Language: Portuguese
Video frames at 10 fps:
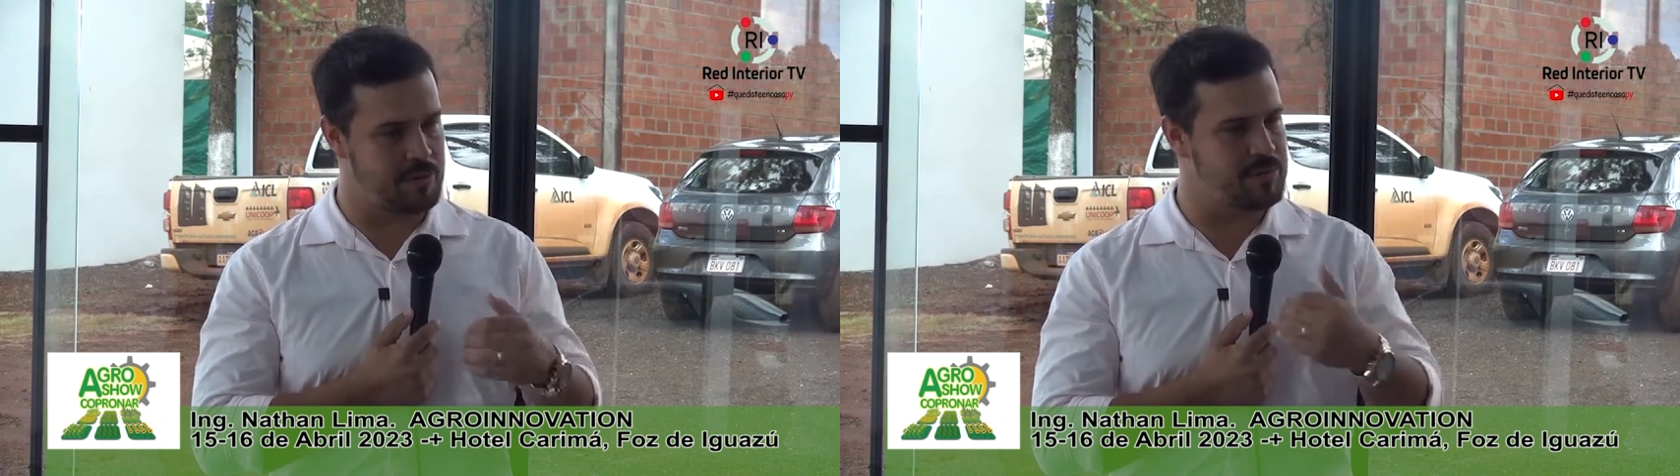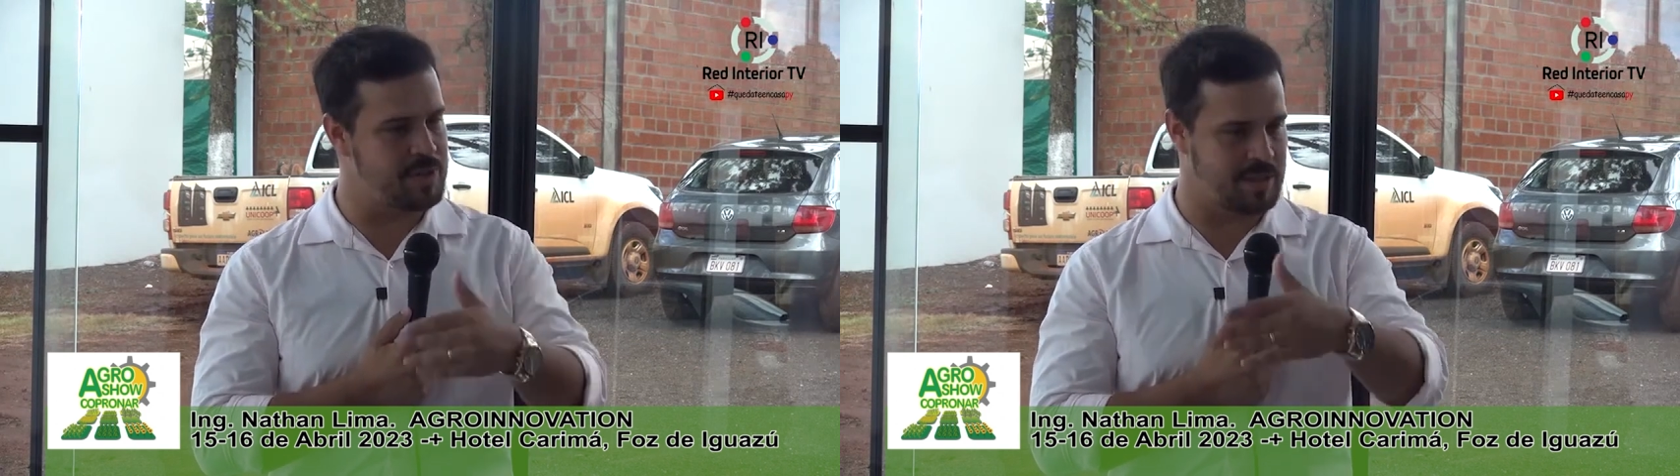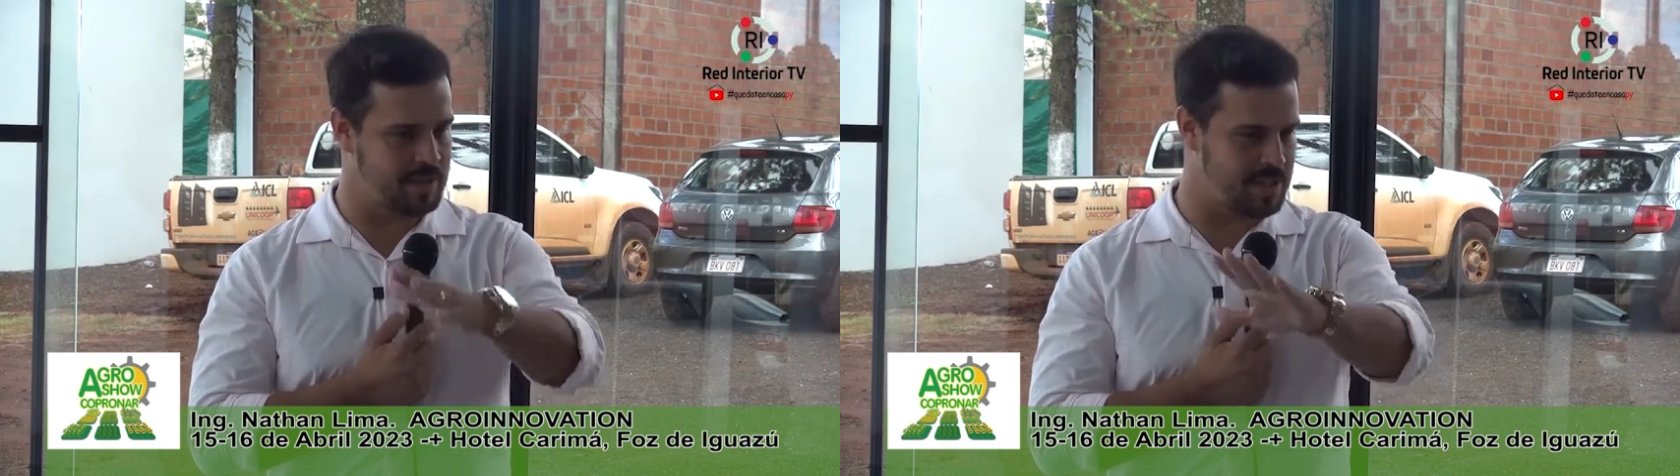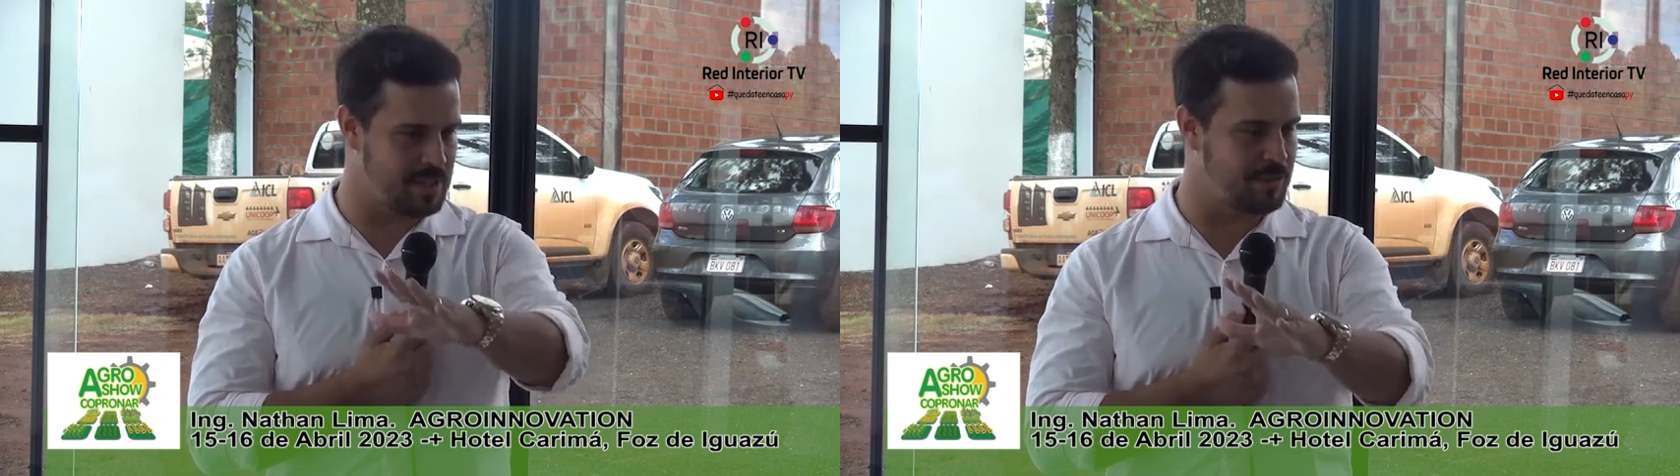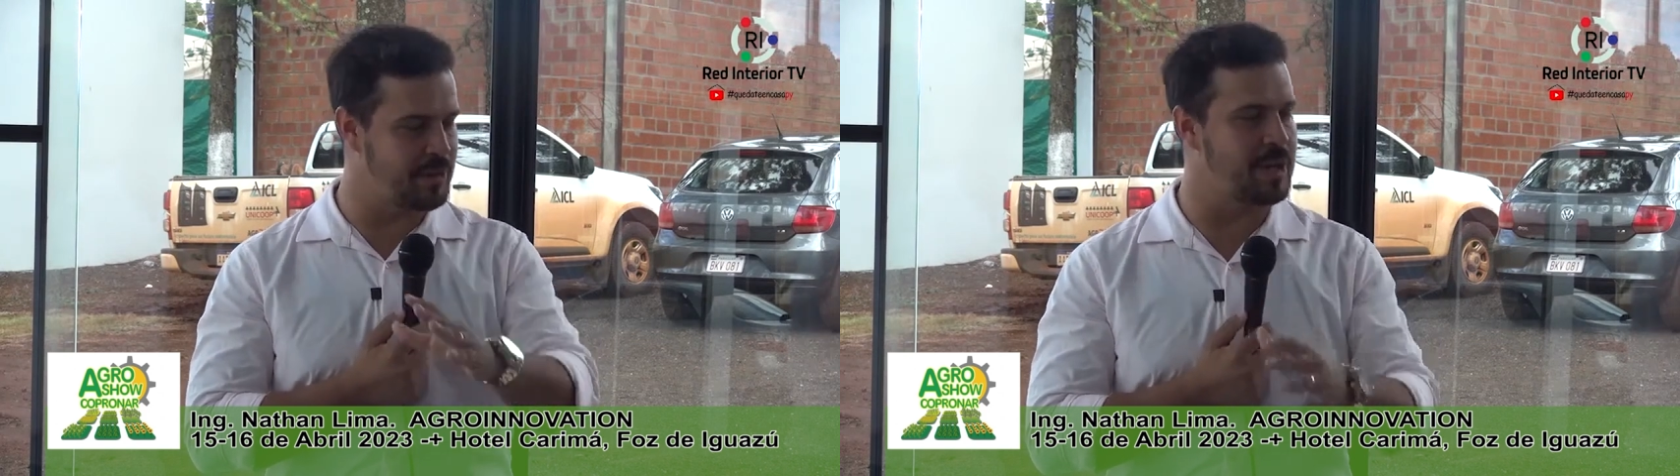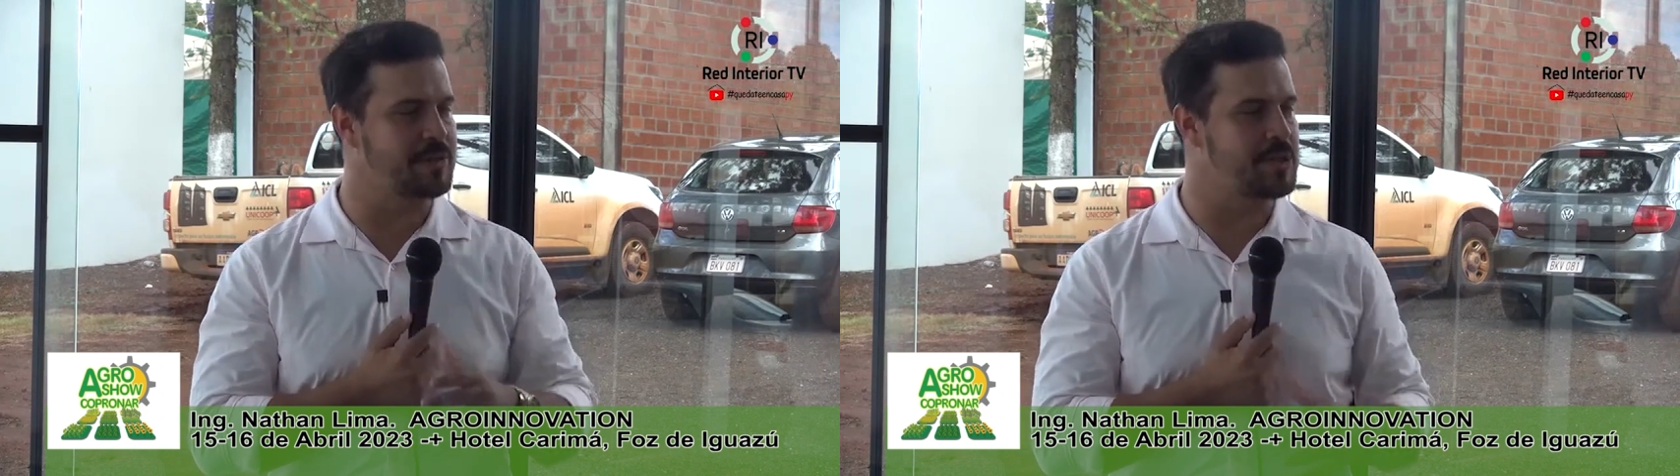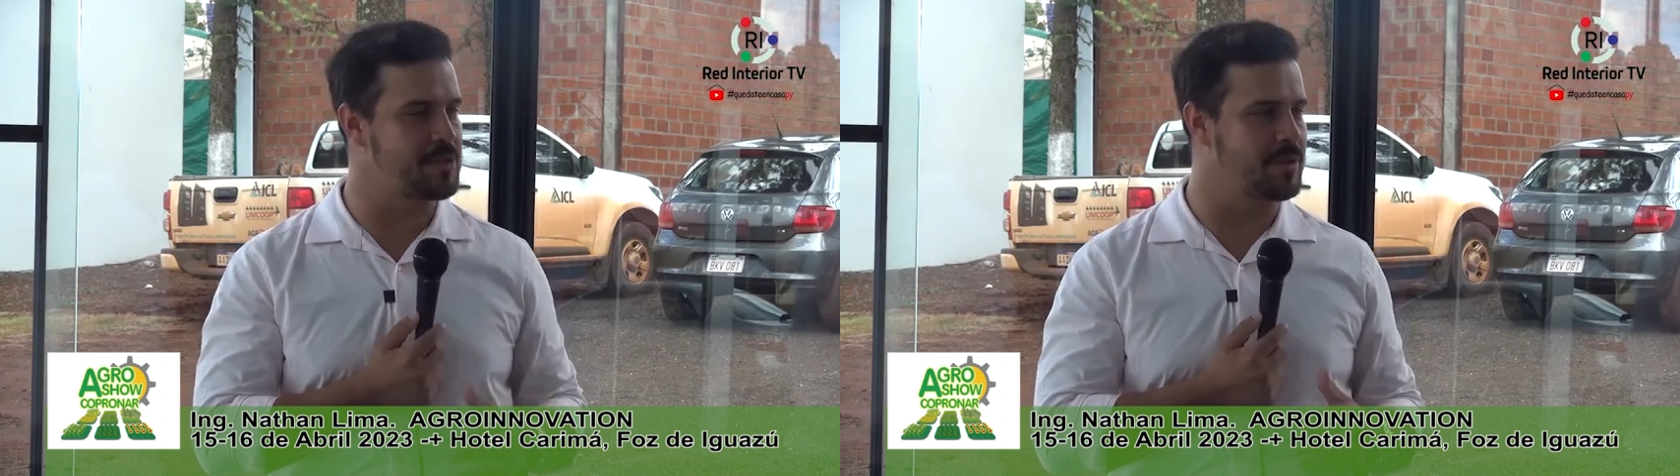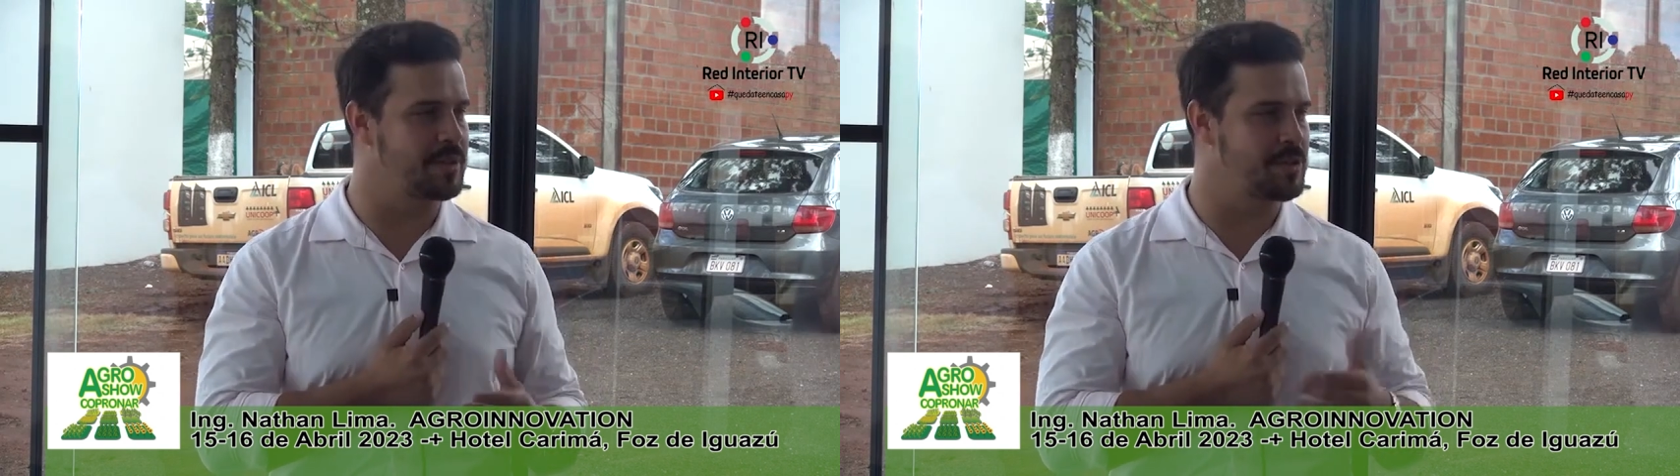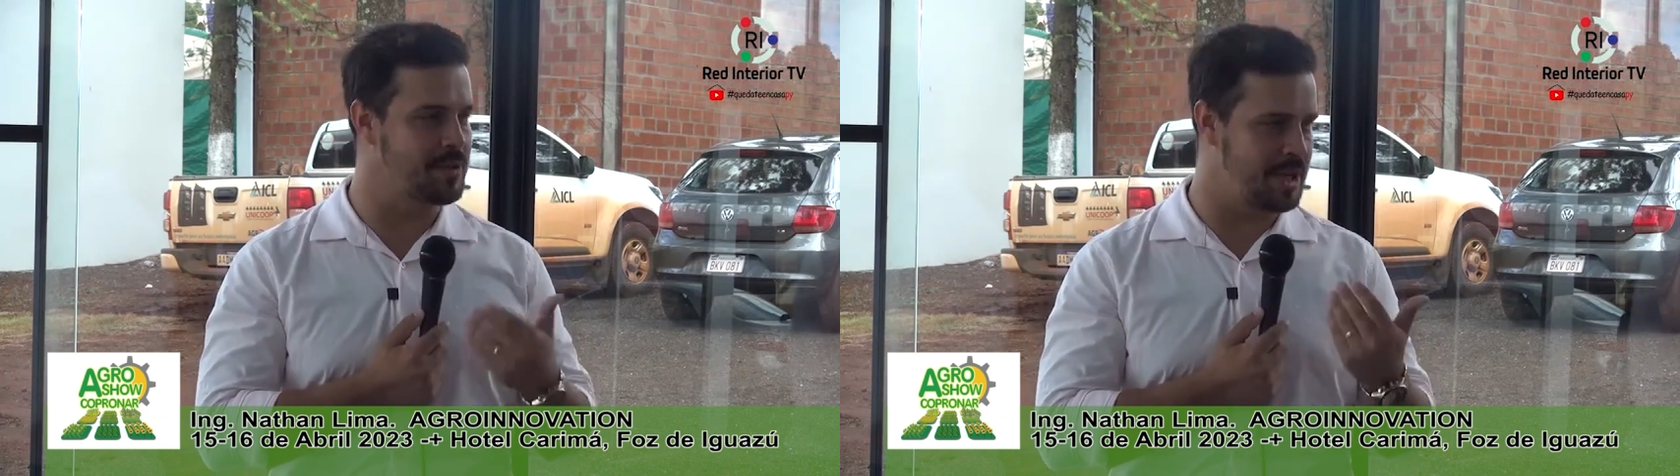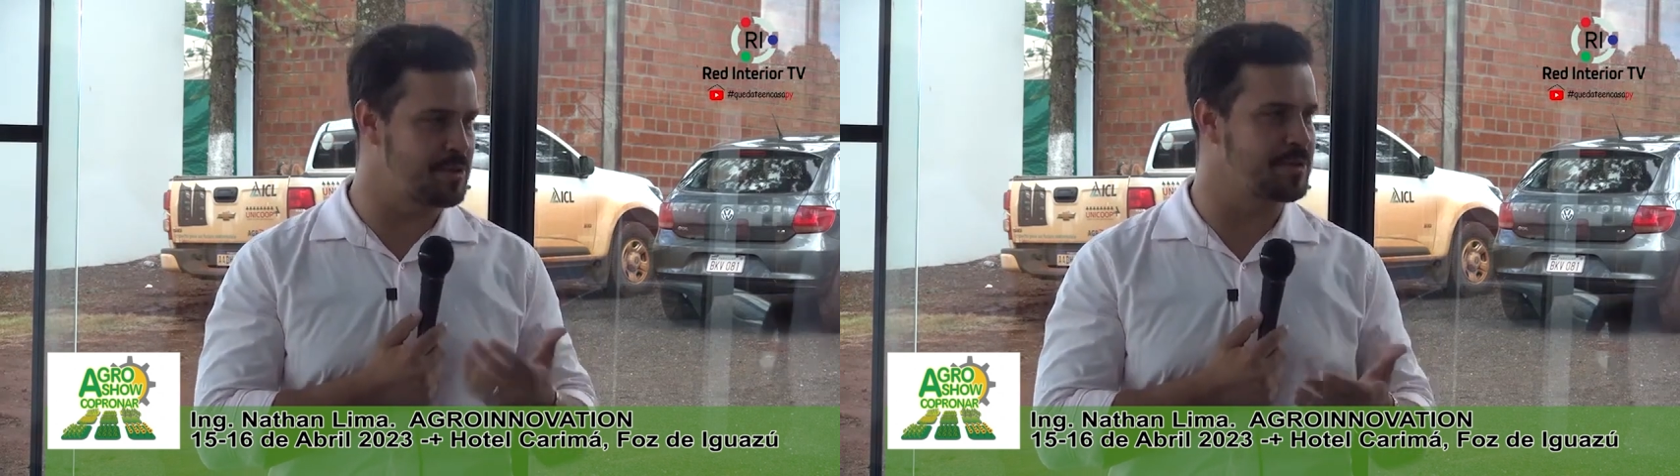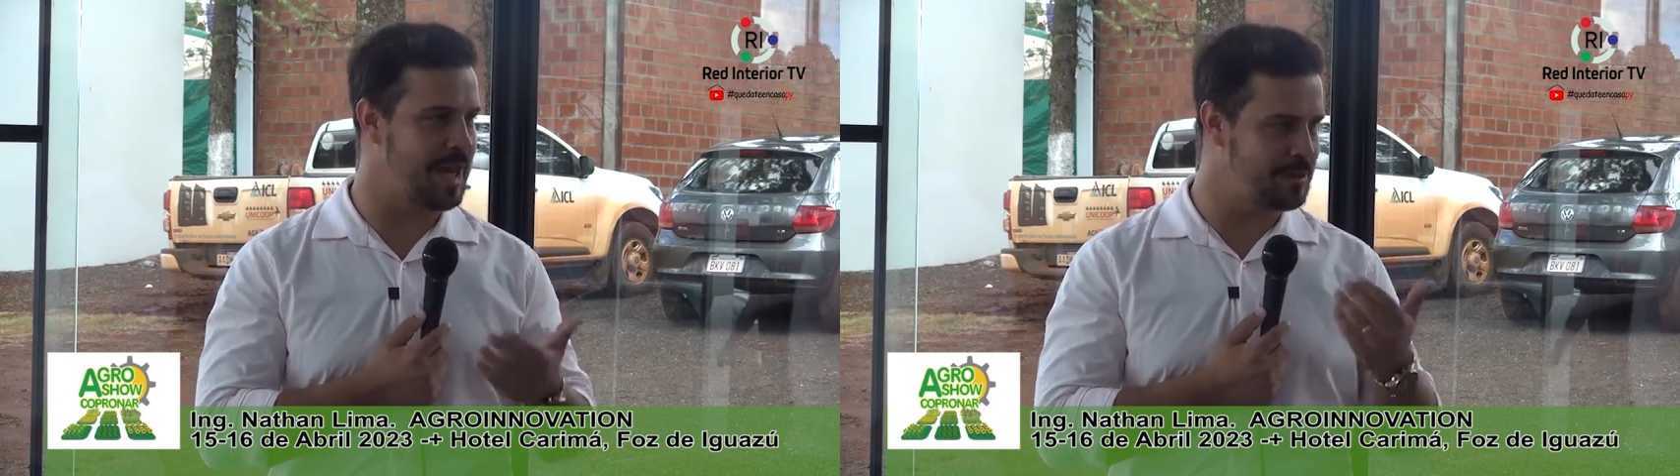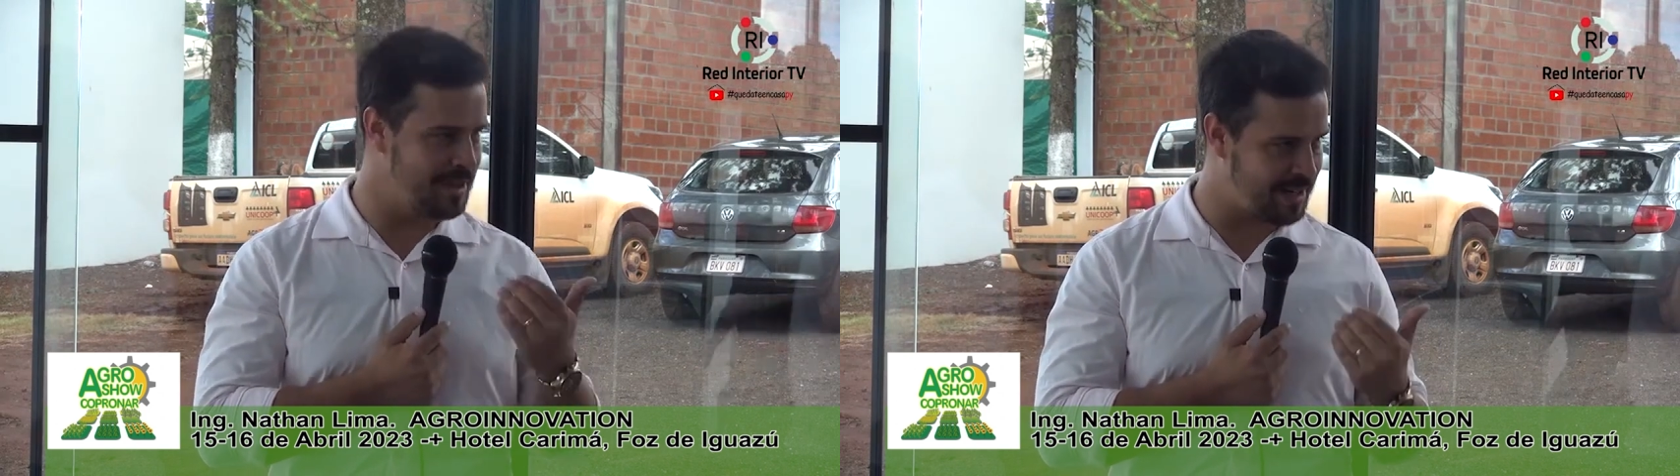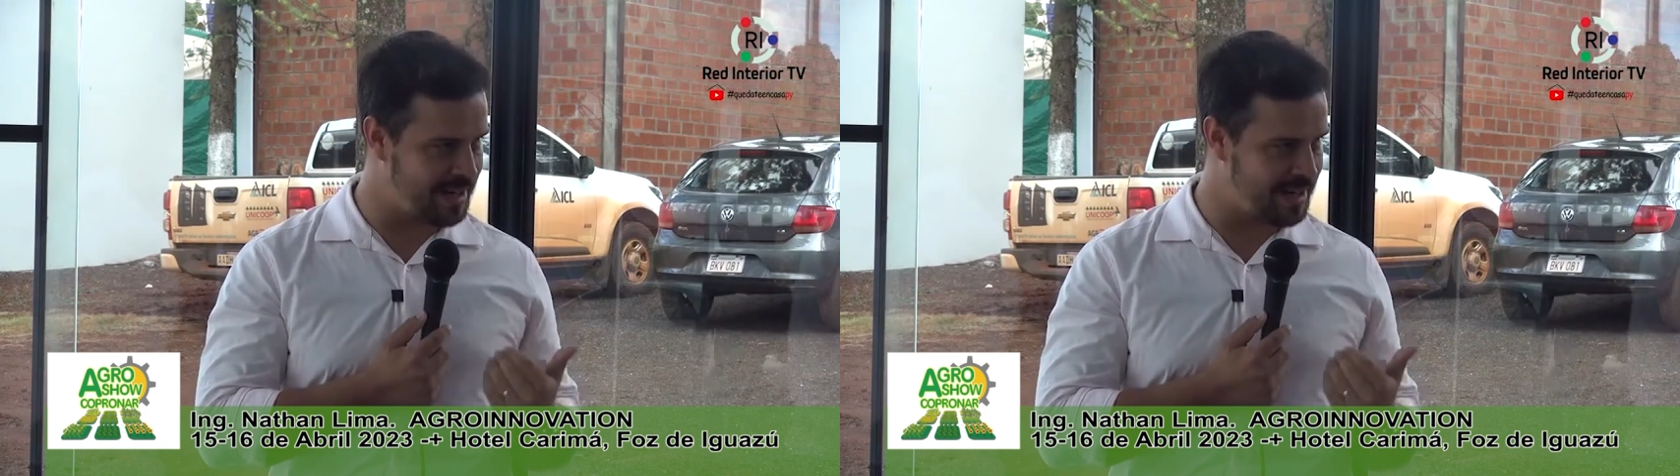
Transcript: com certeza, no final das contas, o resultado ele,